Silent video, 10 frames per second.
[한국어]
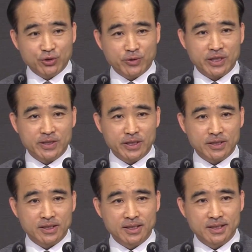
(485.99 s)
귀중한
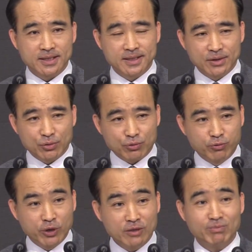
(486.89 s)
건
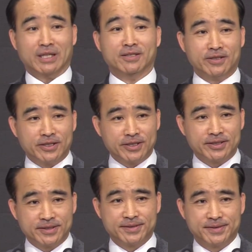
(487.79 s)
구원받는
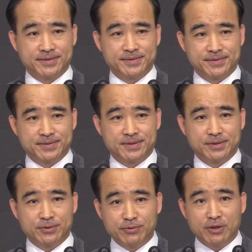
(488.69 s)
거예요.
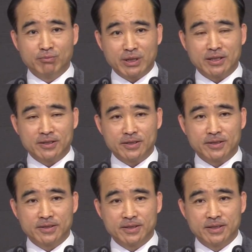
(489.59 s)
구원받는
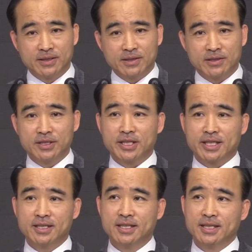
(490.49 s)
거.
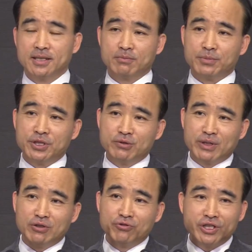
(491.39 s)
그러니까
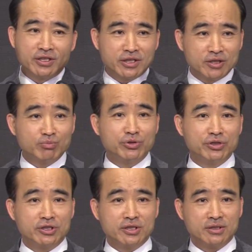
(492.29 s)
믿음의 눈이 떠진
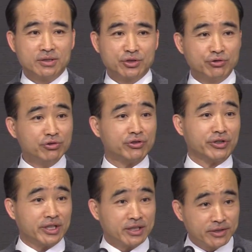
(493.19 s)
분들은
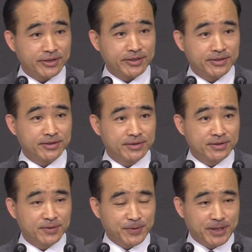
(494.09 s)
순교를 하는 거예요.
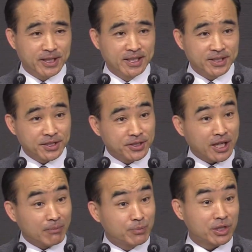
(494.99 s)
왜?
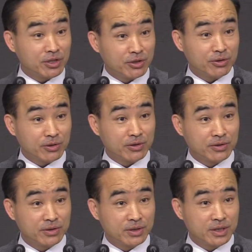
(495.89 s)
이걸 안 뺏기려고.
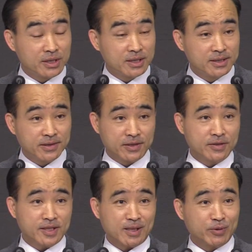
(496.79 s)

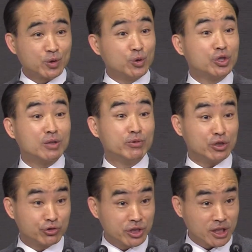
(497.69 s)
어떤 사람은 돈
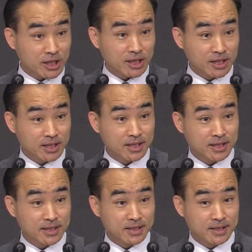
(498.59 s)
때문에 죽잖아요.
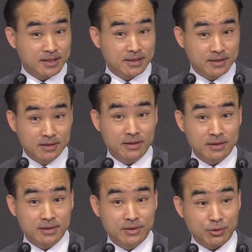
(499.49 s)
응?
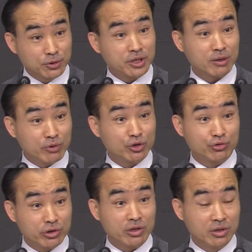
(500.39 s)
돈 때문에
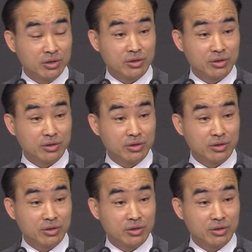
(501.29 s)
죽어.